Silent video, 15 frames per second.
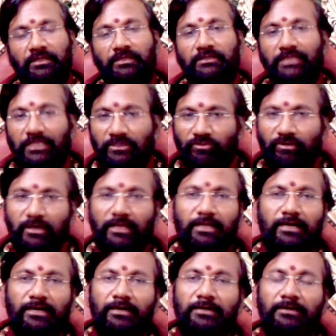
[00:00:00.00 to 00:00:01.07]
తద్వారా
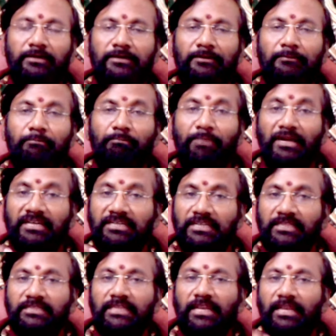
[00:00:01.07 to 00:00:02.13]

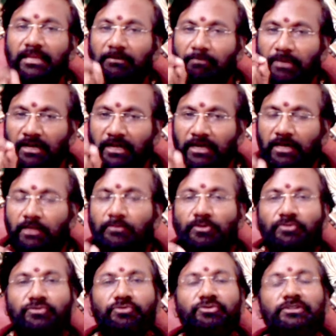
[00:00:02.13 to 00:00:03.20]
పట్టిందల్లా బంగారం
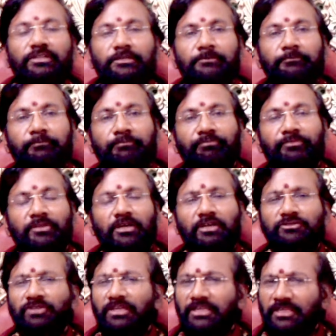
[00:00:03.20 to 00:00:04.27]
అవుతుంది
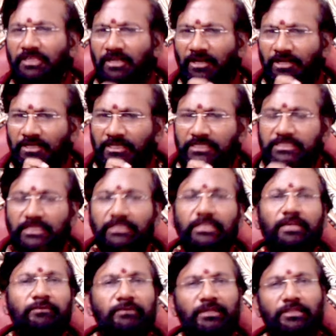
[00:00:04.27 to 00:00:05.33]
అందులో ఎలాంటి
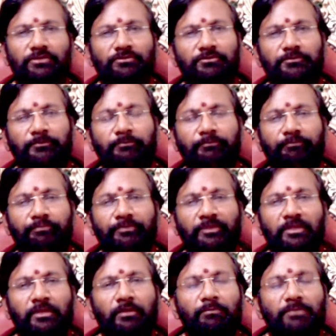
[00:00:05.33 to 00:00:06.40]
సందేహం లేదు
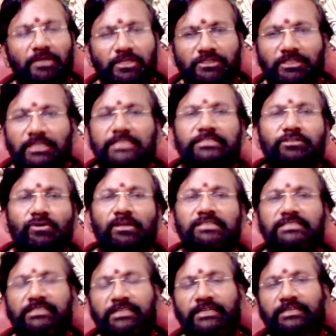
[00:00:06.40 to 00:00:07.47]
మీరు
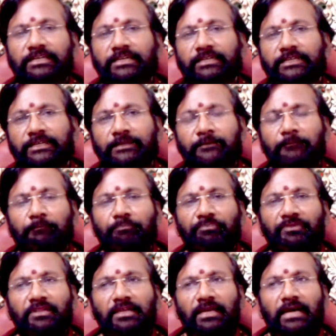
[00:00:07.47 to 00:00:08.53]
తెలుసుకోవాల్సింది ఏంటంటే
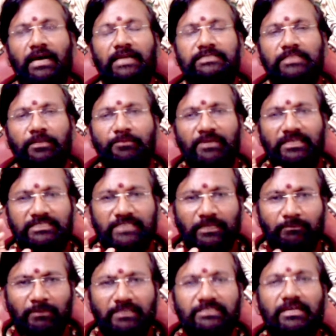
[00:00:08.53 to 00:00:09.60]
అసలు మీ
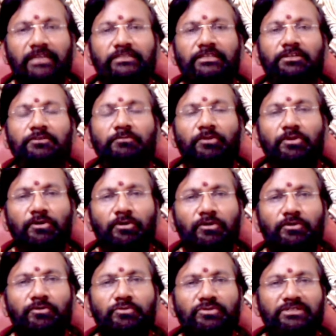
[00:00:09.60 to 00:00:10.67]
జన్మ జాతకంలో
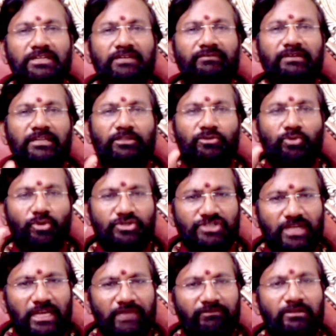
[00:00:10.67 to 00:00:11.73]
ఉన్నటువంటి
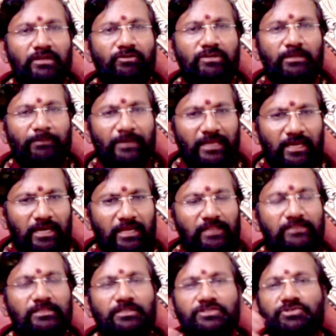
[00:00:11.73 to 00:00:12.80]
దోషాలు ఏమన్నా ఉంటే పరిహారాలు
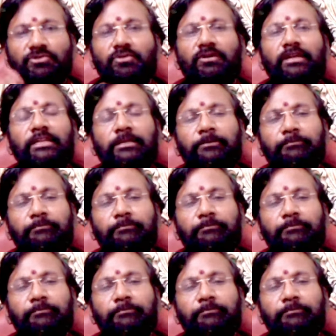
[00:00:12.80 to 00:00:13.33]
తెలుసుకోవాలి